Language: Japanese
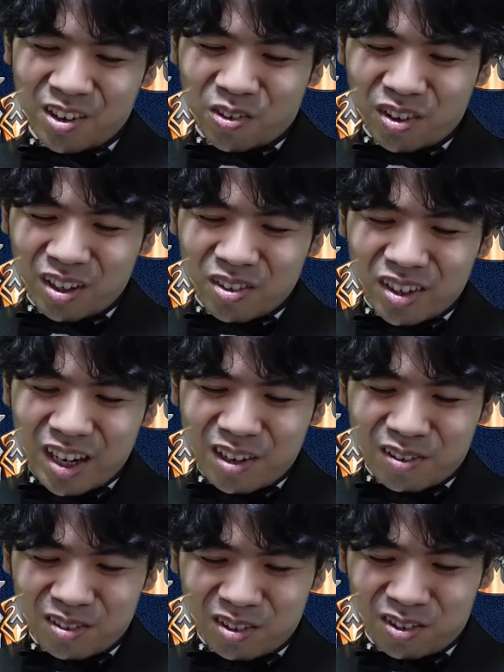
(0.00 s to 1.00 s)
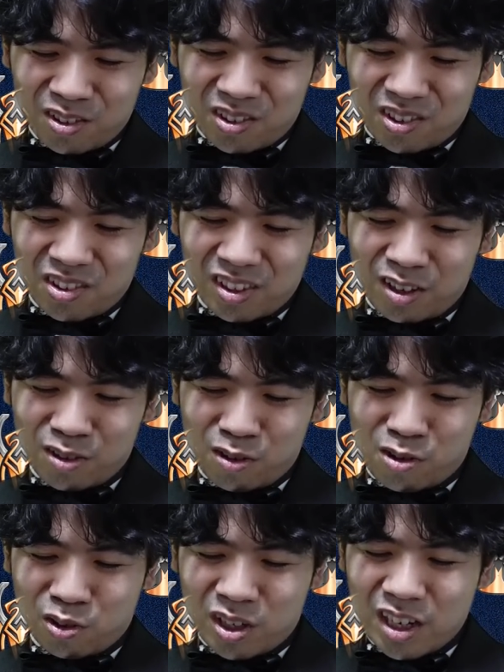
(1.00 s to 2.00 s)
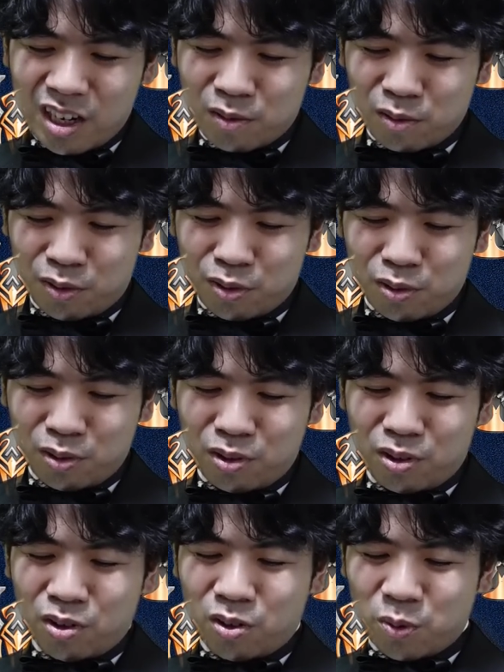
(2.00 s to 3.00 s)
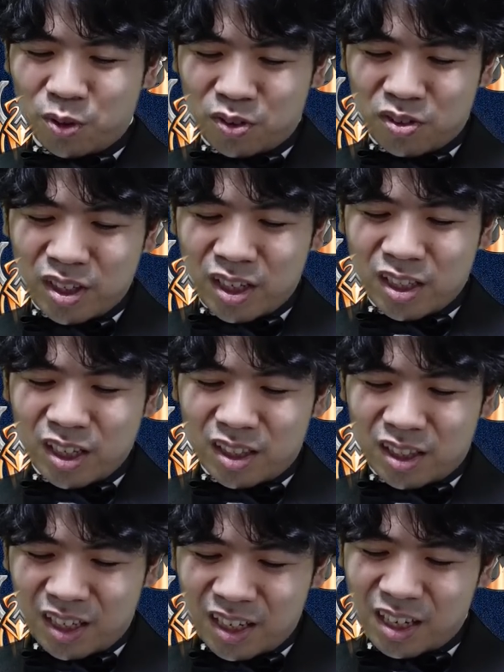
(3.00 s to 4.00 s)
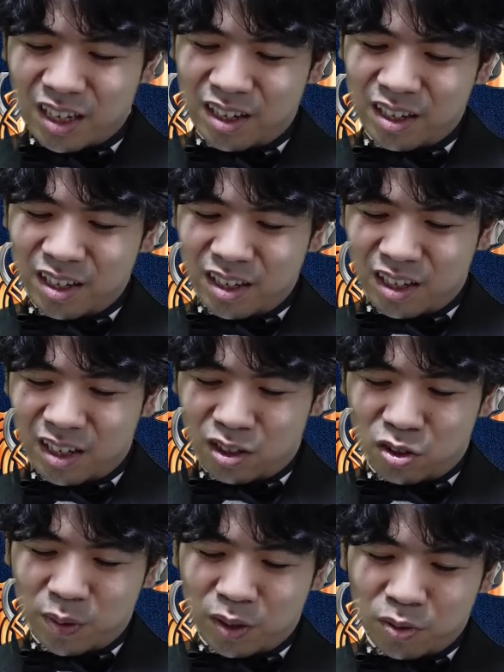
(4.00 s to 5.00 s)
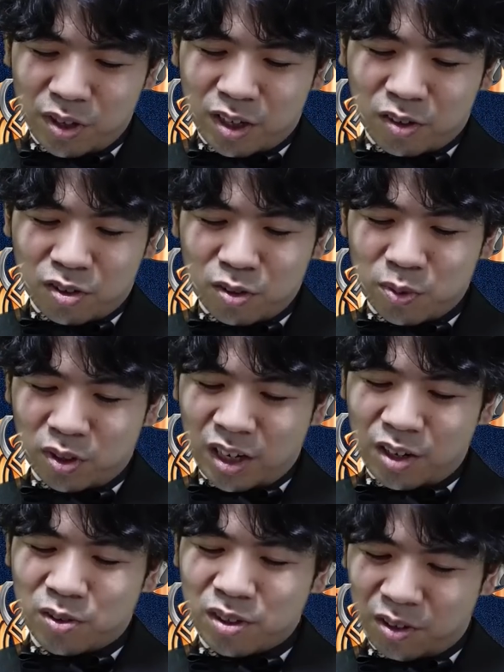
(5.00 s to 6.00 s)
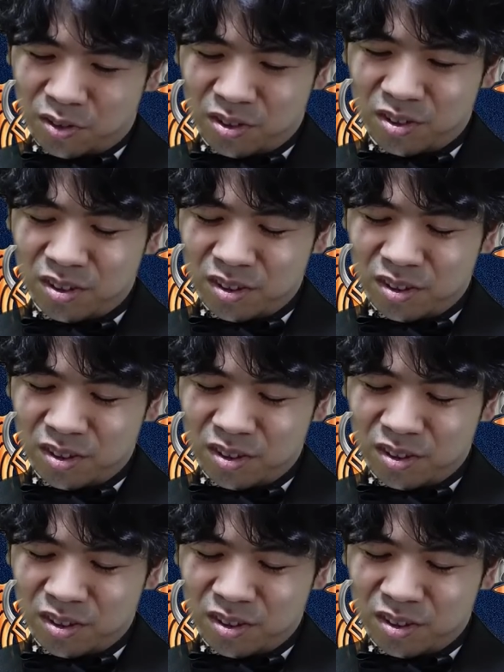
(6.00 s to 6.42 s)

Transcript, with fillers: 俺のライフの総量がその初期ライフの総量よりも少ないんだったら、まあこの X 分軽くなると。